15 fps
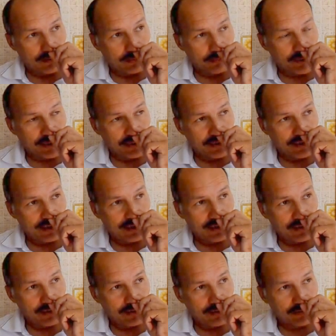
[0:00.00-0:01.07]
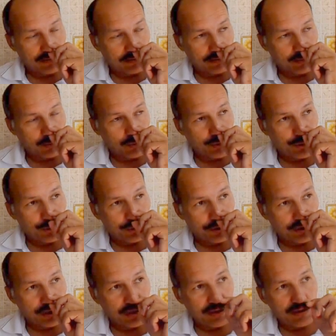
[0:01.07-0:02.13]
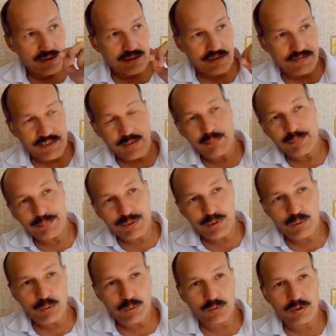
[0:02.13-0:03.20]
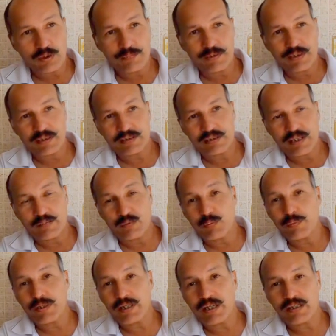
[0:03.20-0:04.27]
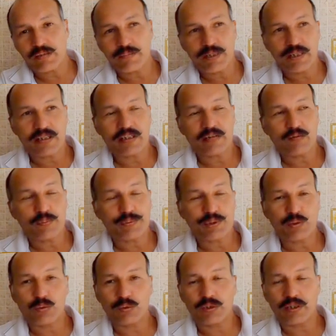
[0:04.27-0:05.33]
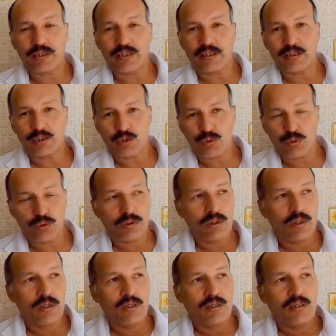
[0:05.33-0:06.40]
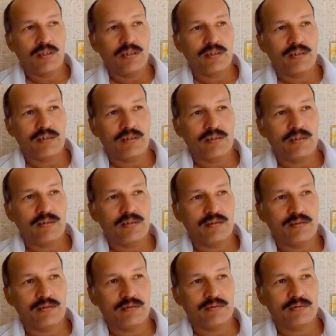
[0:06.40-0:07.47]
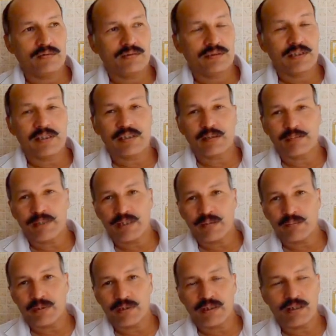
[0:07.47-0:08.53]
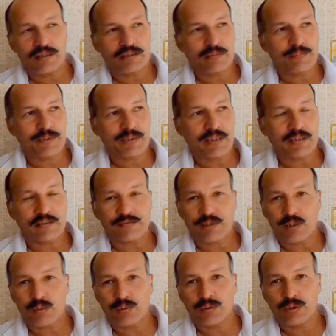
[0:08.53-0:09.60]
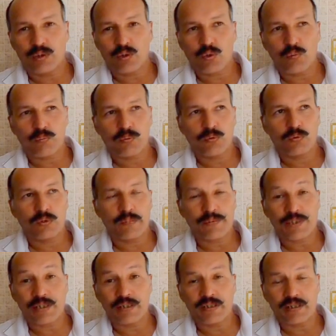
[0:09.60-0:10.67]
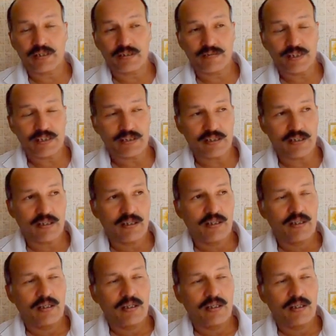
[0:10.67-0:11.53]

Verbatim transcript: мосты, ну еще не со всеми психологами такая, но по крайней мере одного психолога я нашел. И цель-то моя была записаться в какую-то группу общения и развития.